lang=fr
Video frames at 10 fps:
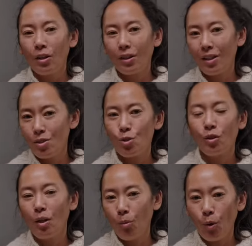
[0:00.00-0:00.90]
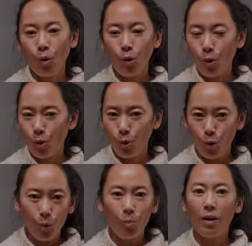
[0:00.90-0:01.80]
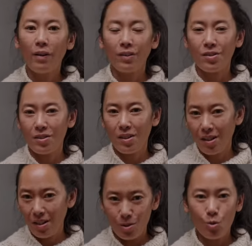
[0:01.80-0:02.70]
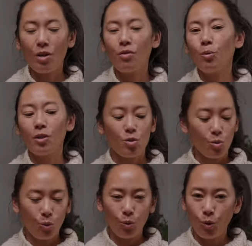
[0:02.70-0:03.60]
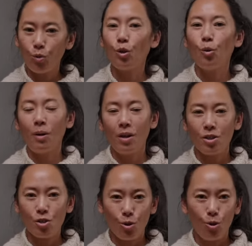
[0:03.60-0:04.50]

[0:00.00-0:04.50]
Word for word: Traditionnellement, euh, le pain, c'est issu de la fermentation, le fromage, le